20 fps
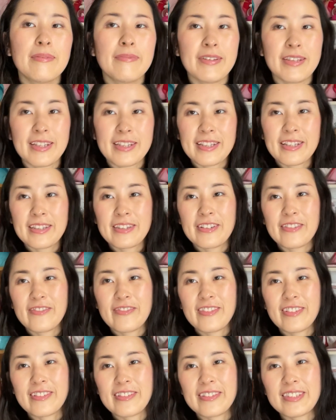皆さんどう
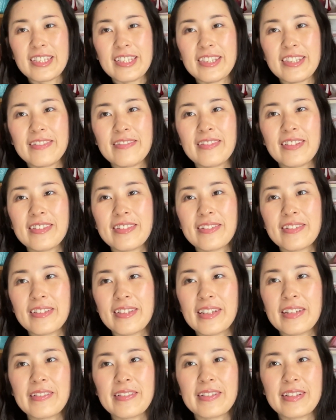もこんにちはその
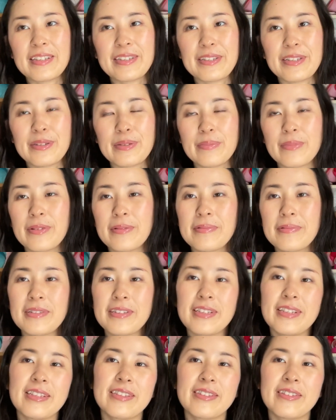日暮らしすもも
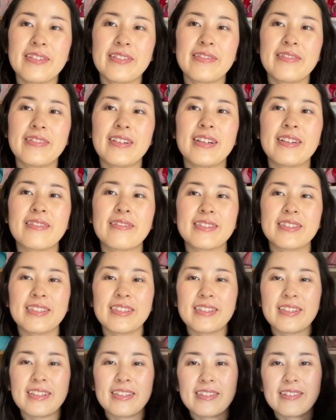です今日はこち
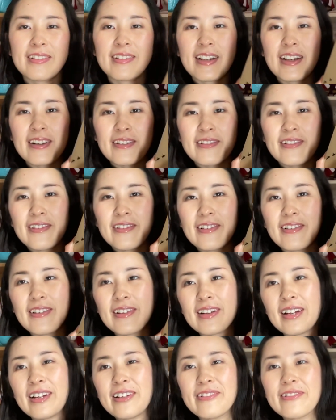らの箱を
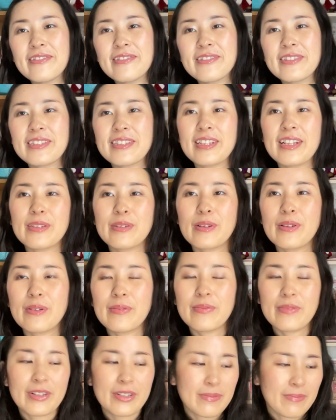開封したいと
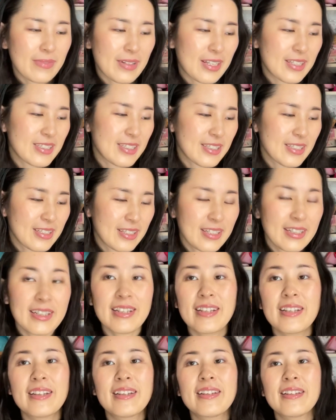思います
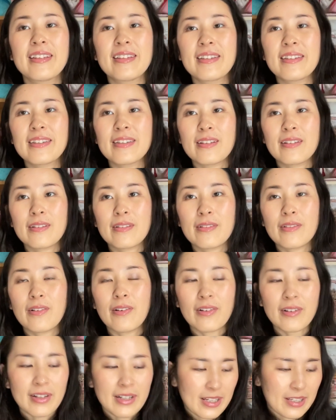
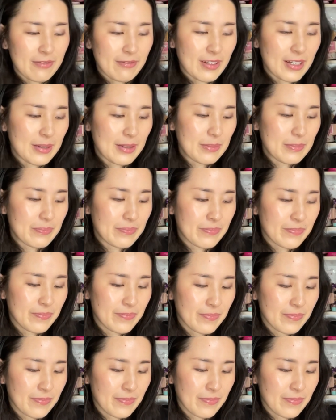今回は
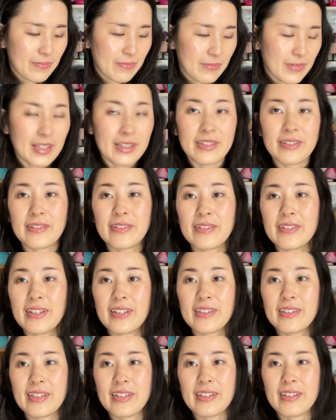私の
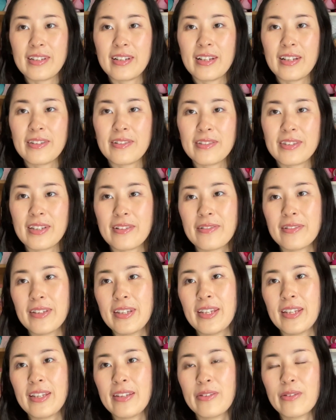大好きなあの作
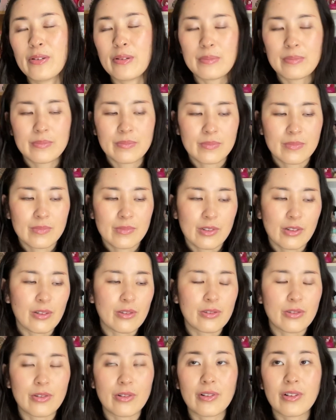品の
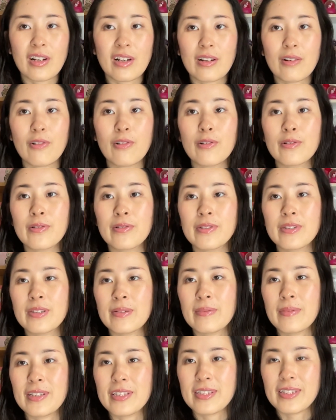グッズを購入
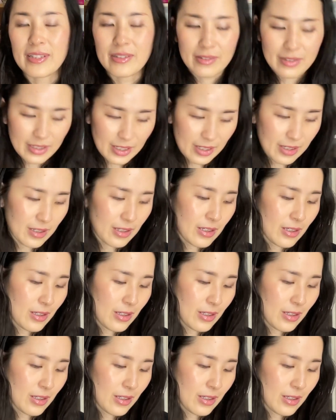しましたので